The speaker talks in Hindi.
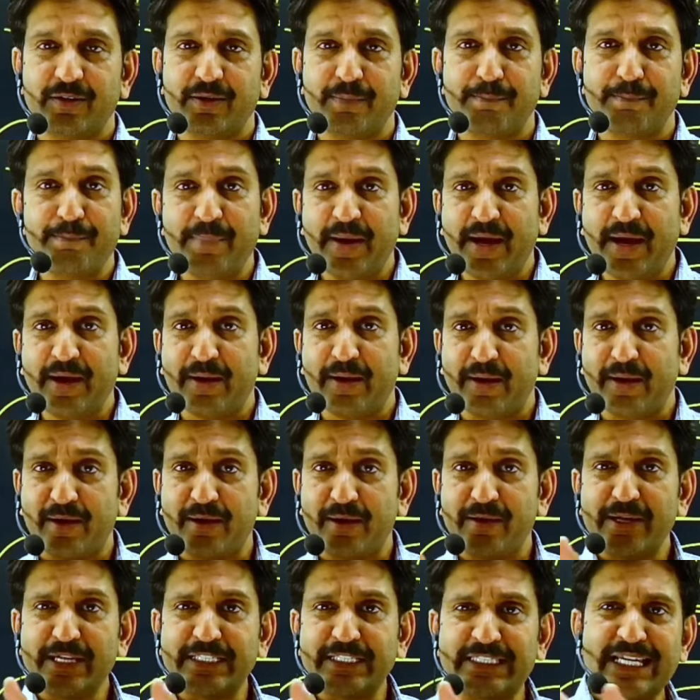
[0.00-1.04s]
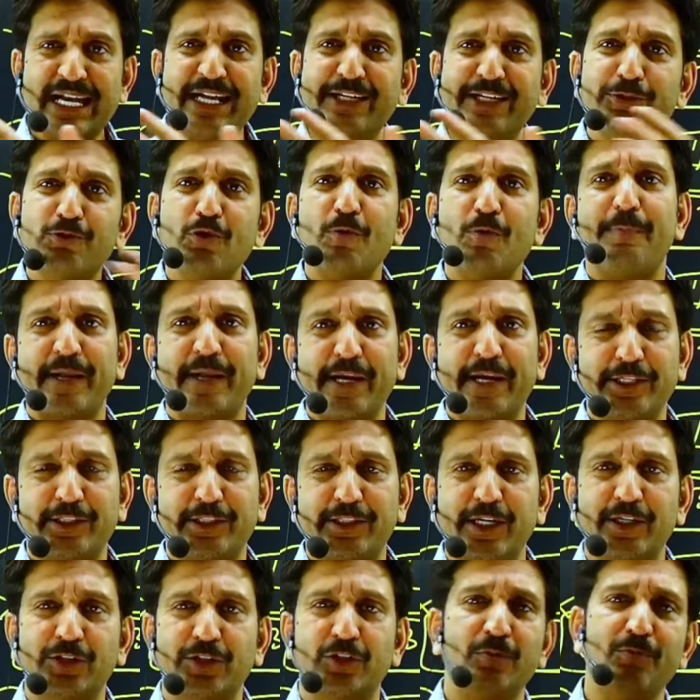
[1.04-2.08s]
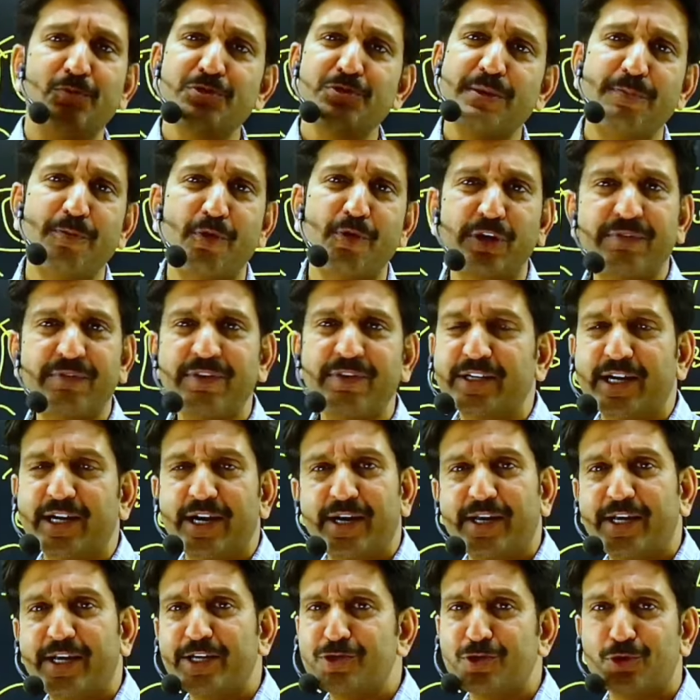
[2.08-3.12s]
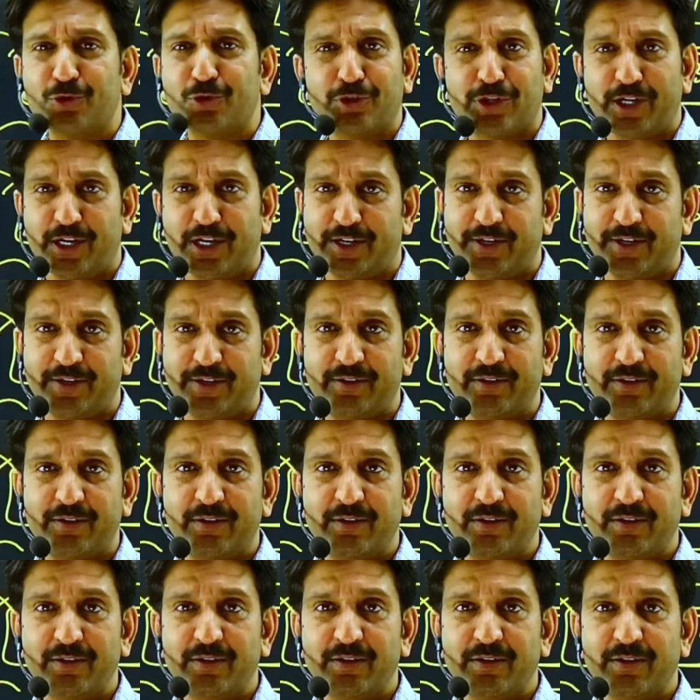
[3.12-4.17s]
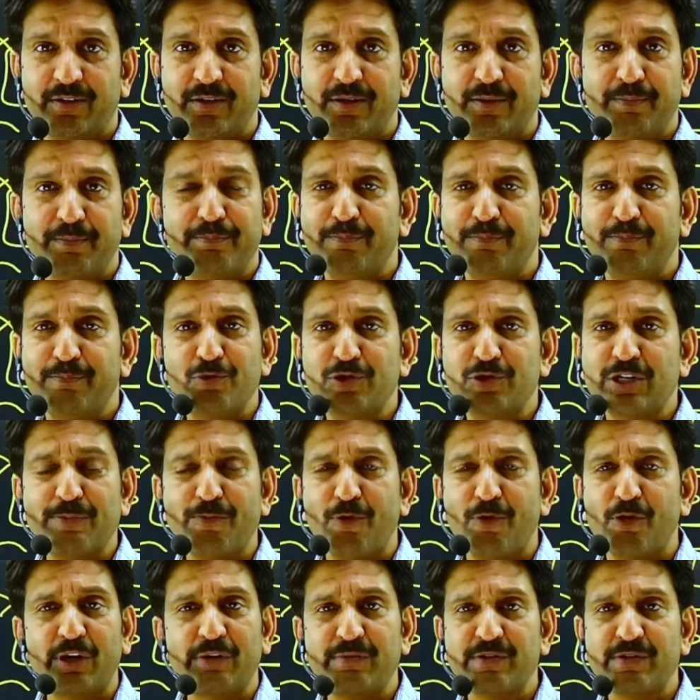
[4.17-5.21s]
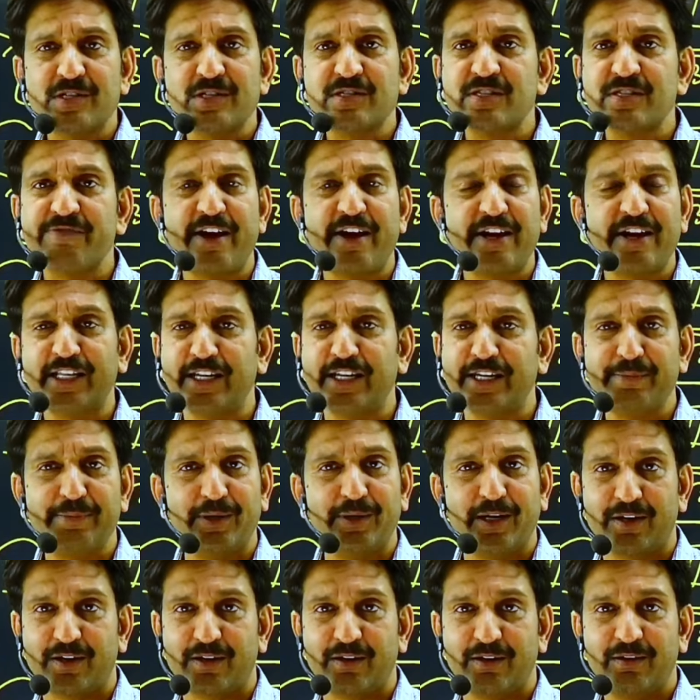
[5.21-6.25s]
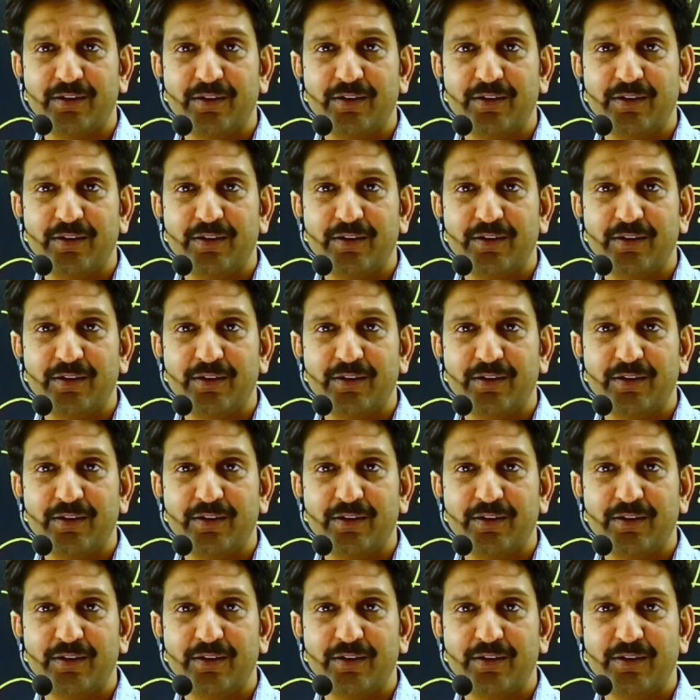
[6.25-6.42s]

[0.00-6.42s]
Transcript: मैं इतना क्यों प्रेरित करता हूं मुझे मोटिवेट करने की जरूरत कहां है मुझे मोटिवेशन से फायदा नहीं मिल रहा